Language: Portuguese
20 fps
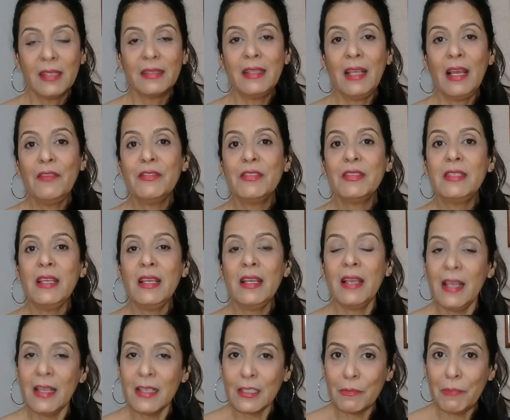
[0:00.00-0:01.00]
deve ser
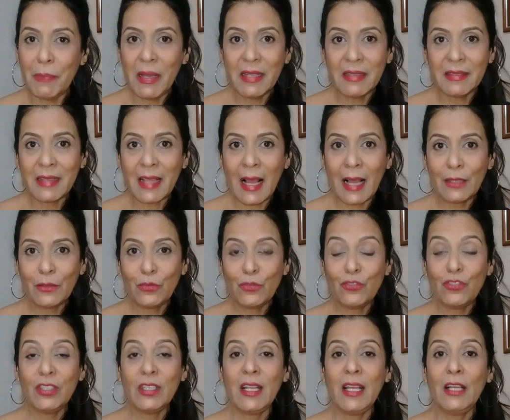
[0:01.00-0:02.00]
respeitado o
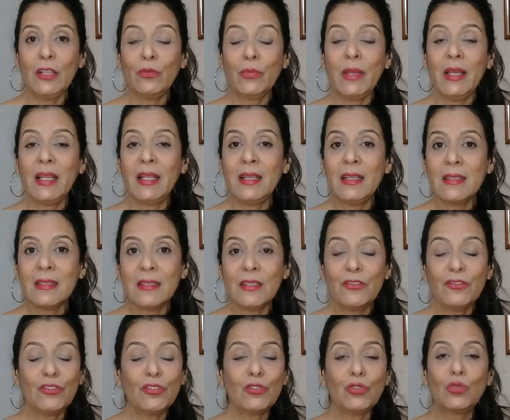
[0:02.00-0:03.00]
direito à
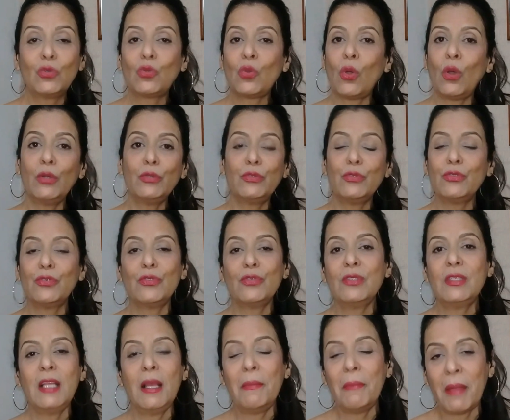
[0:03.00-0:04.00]
herança de todos
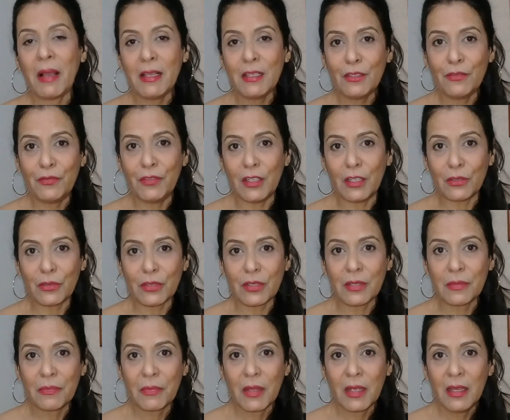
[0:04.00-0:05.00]
os demais
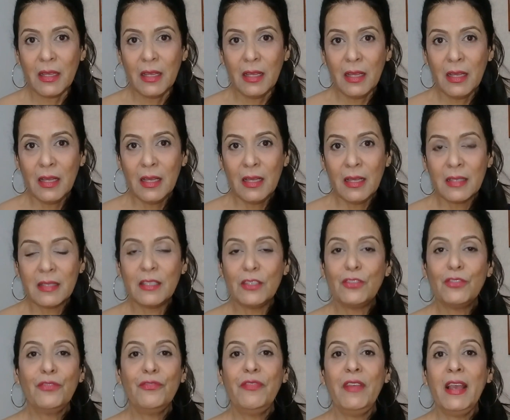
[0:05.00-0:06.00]
filhos.
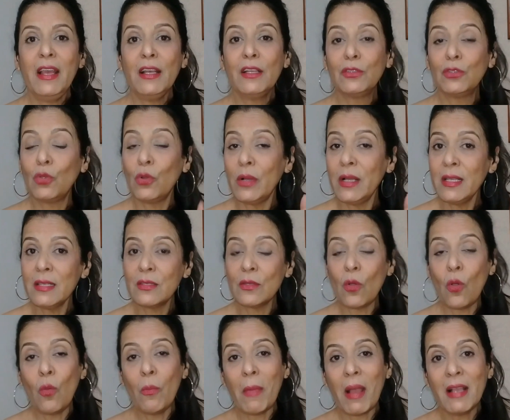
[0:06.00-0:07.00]
Se tiver
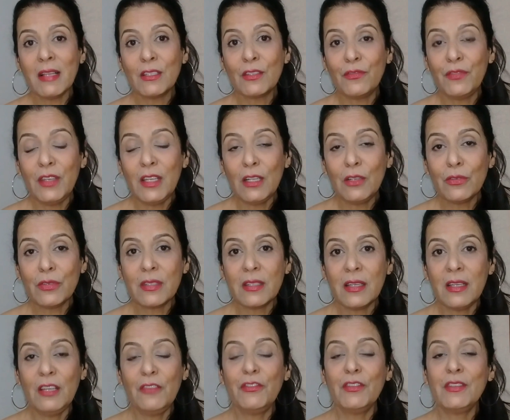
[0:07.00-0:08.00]
dois ou mais
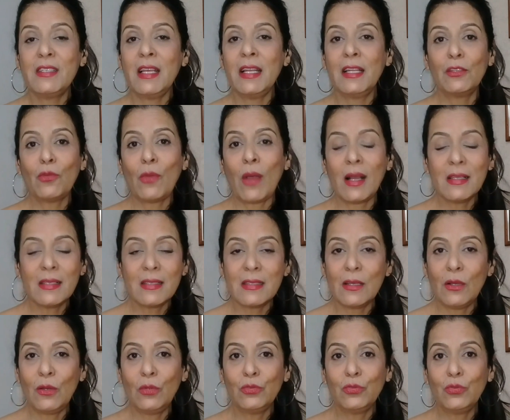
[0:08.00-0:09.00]
filhos e fizer a
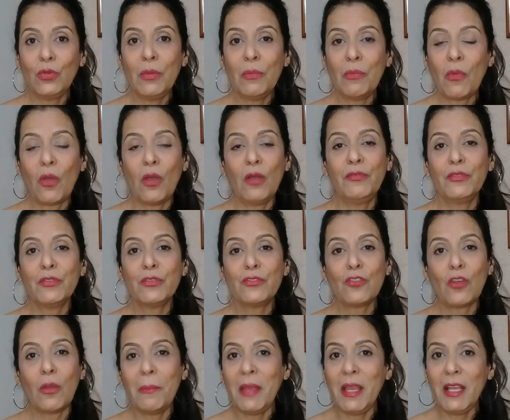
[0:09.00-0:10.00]
doação do imóvel
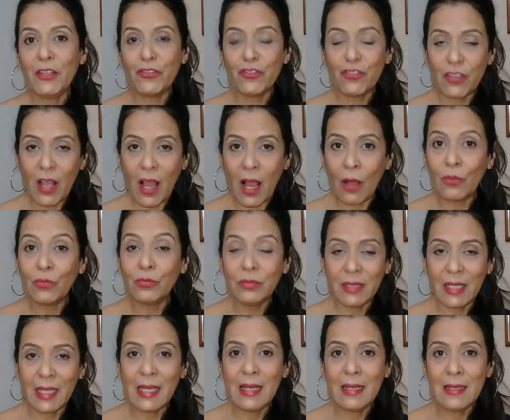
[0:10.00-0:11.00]
somente a
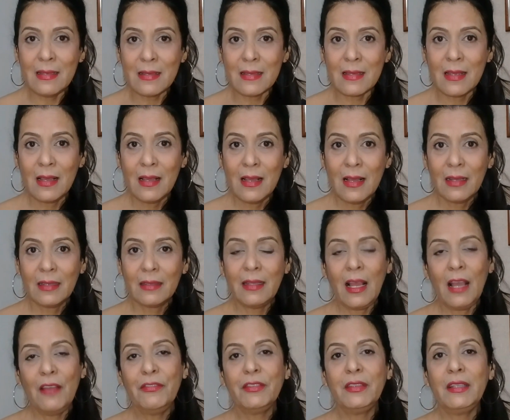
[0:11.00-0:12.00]
um deles,
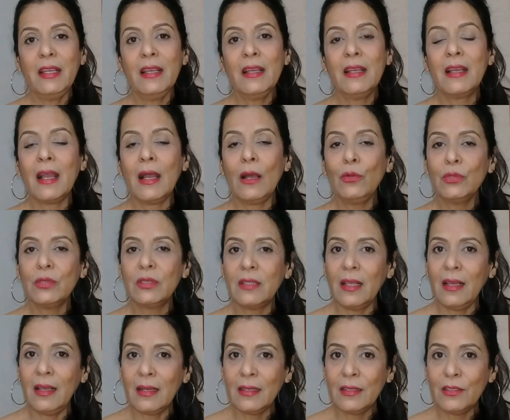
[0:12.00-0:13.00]
deve ter
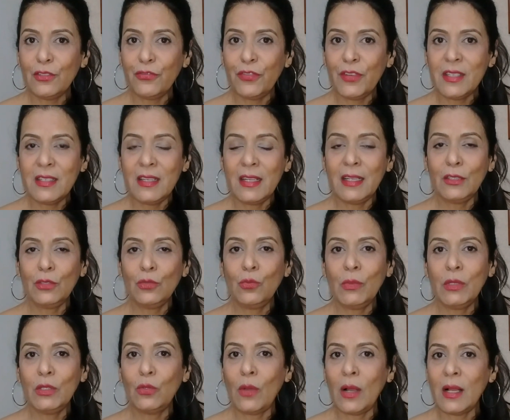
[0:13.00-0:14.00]
cautela de fazer
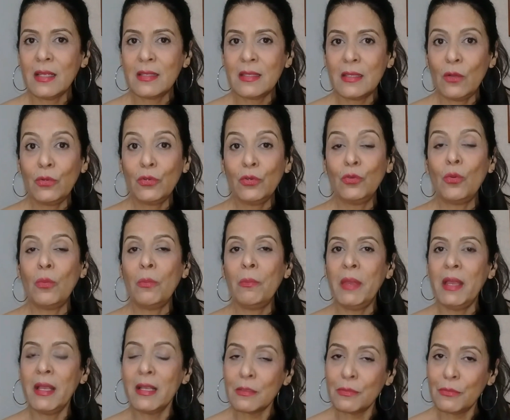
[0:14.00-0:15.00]
uma doação no
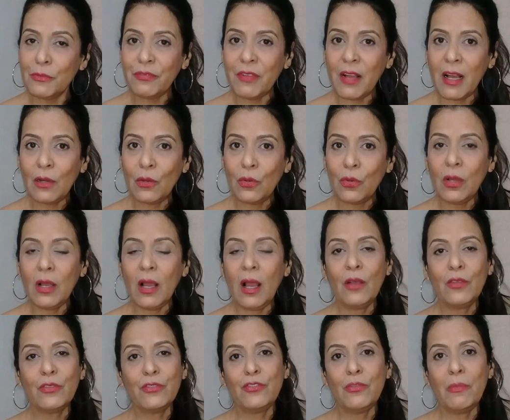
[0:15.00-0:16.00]
mesmo valor
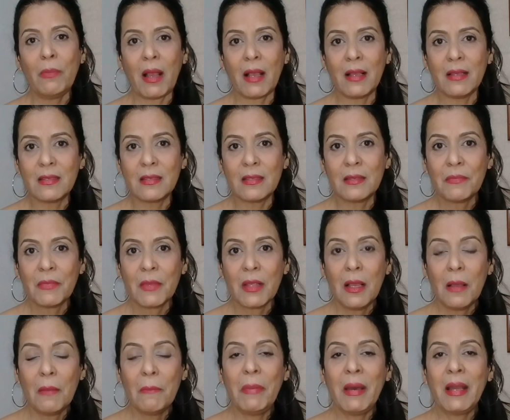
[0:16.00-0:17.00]
aos demais,
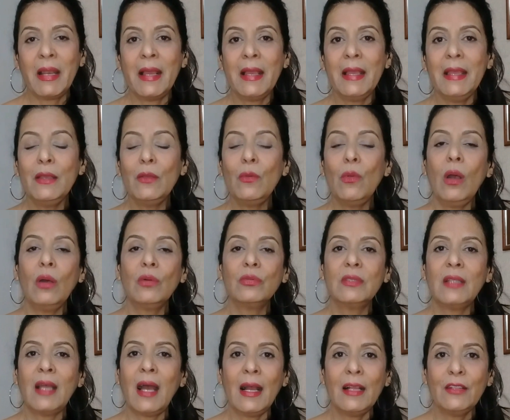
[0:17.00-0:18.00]
para
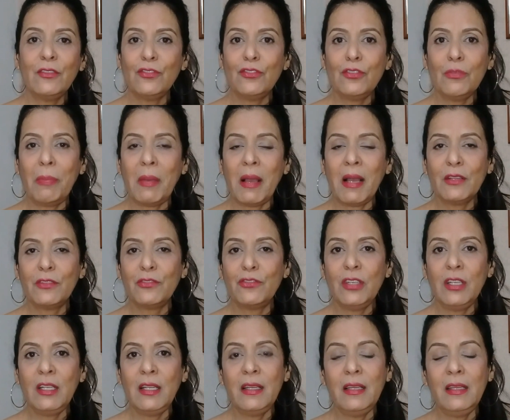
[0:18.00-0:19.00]
igualdade de
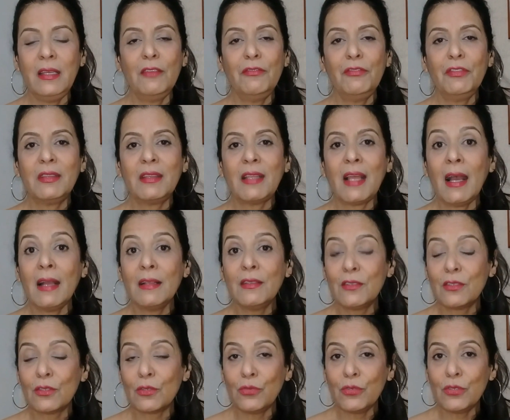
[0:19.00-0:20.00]
partilha e evitar
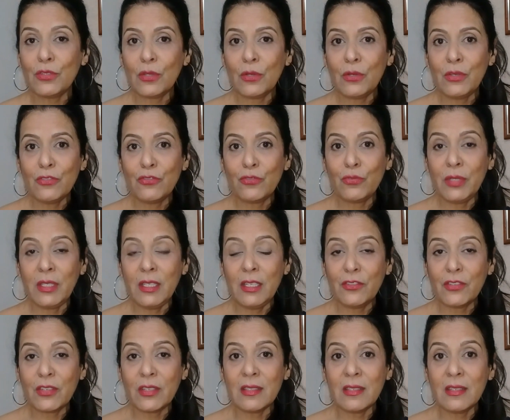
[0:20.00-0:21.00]
discussões
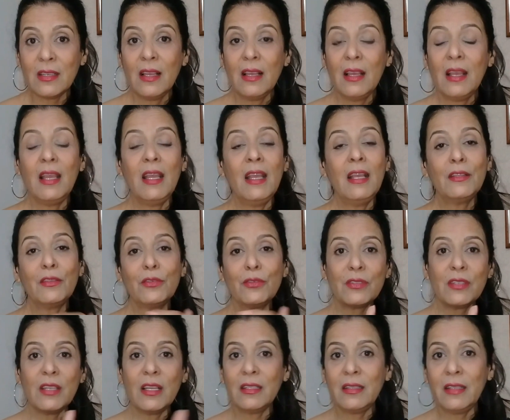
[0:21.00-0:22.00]
jurídicas entre
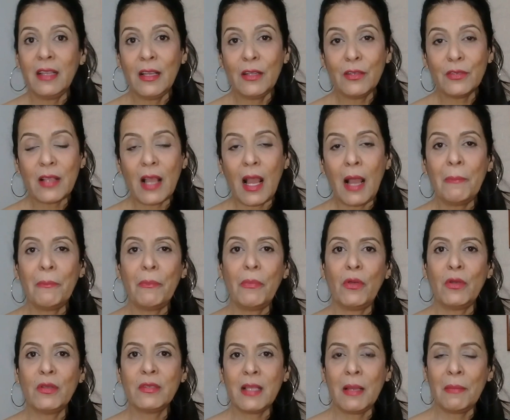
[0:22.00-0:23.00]
os herdeiros
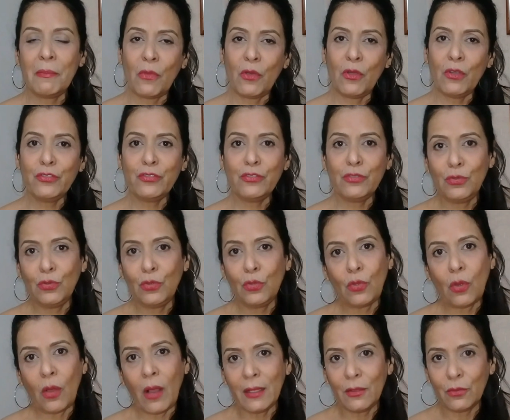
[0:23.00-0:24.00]
após a morte do
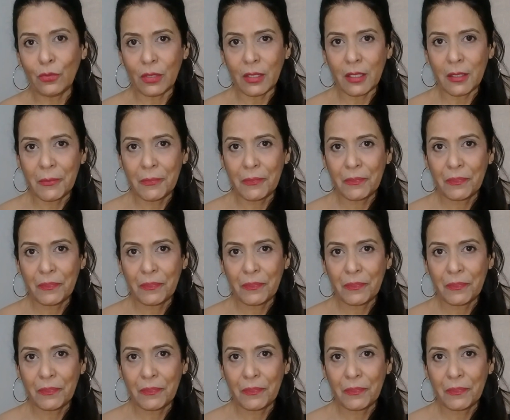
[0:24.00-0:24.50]
doador.